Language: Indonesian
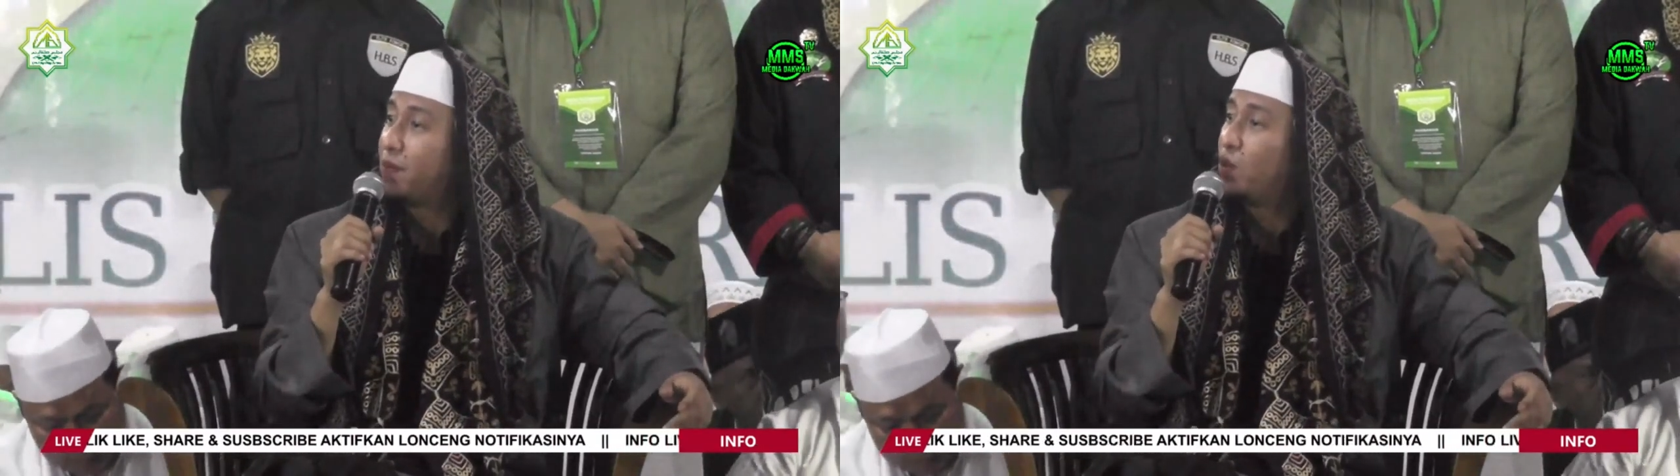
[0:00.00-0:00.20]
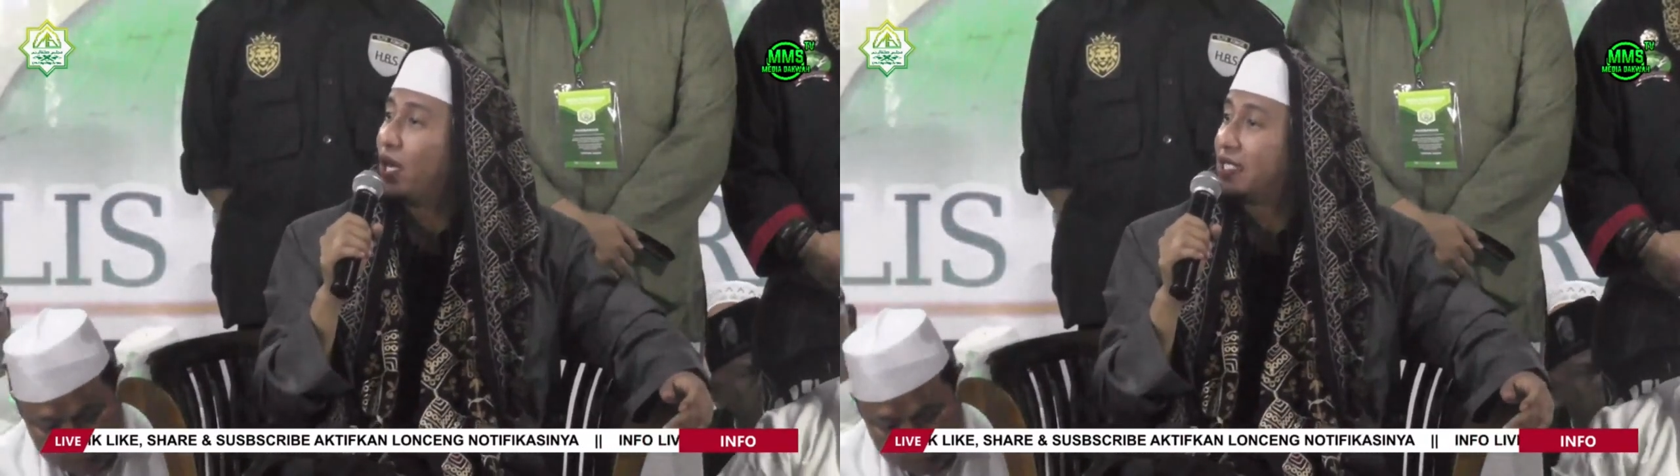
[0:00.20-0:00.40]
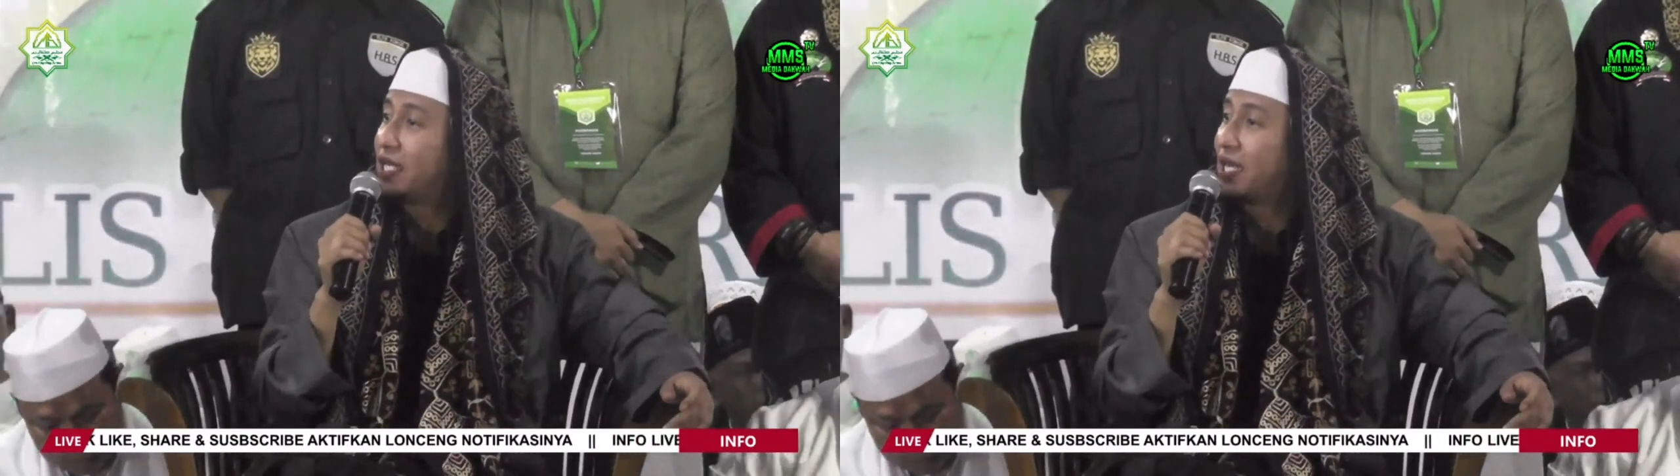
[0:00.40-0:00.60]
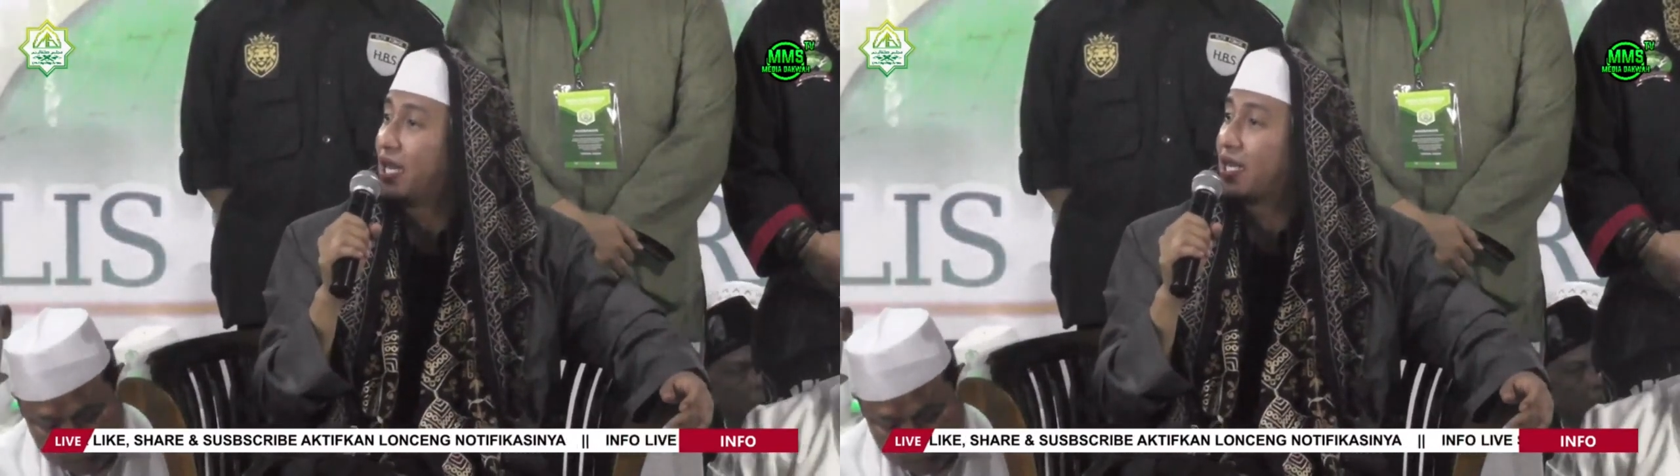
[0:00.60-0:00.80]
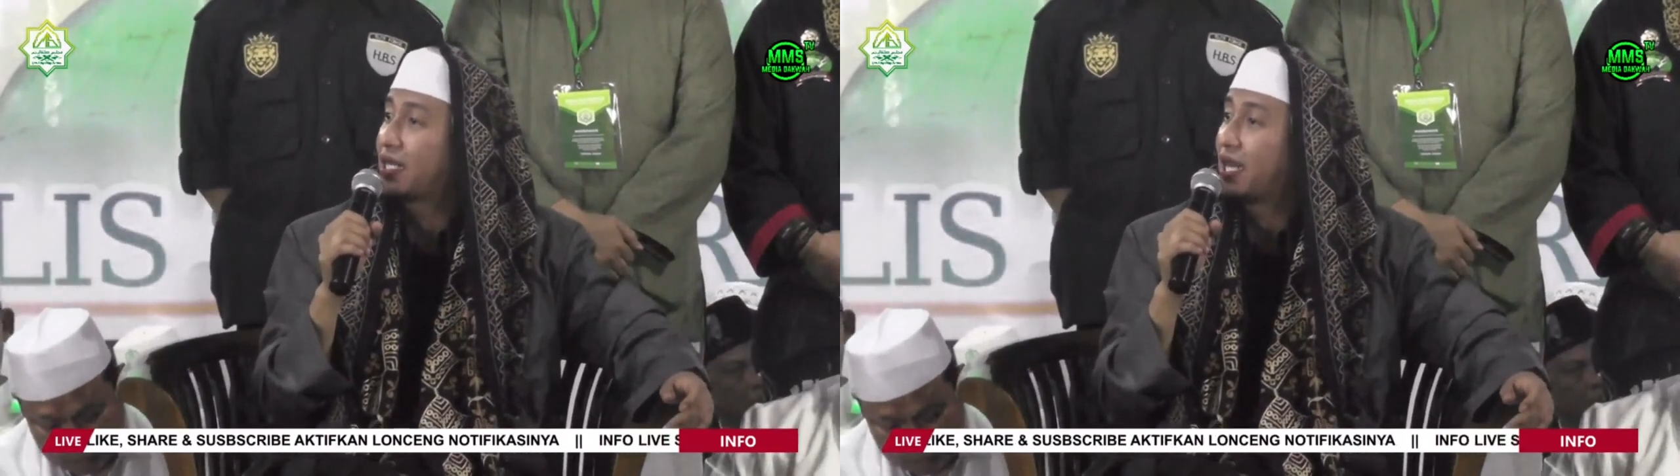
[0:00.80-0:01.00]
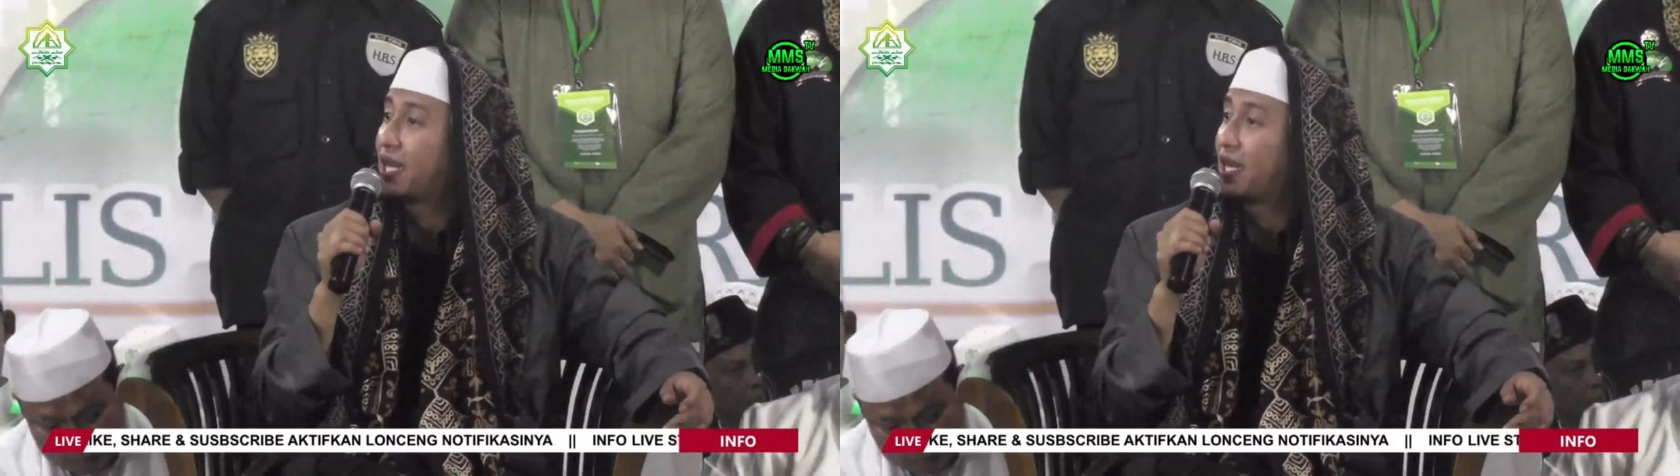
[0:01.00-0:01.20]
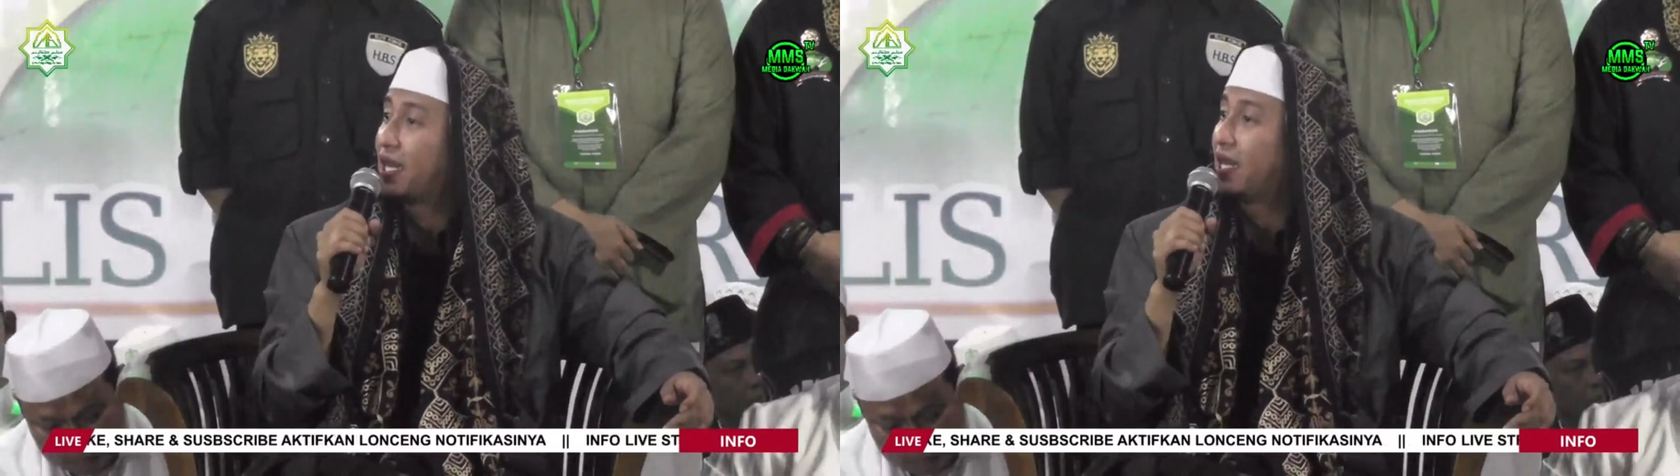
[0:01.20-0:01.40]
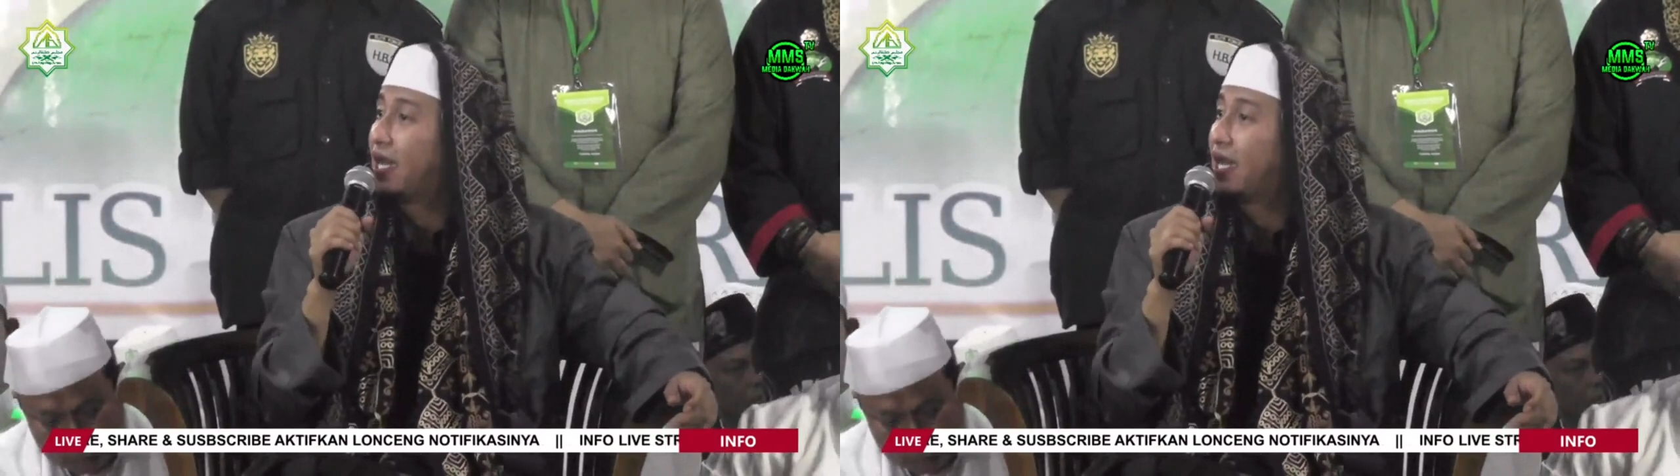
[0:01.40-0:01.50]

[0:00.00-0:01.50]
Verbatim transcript: Hajar Al-Asqalani.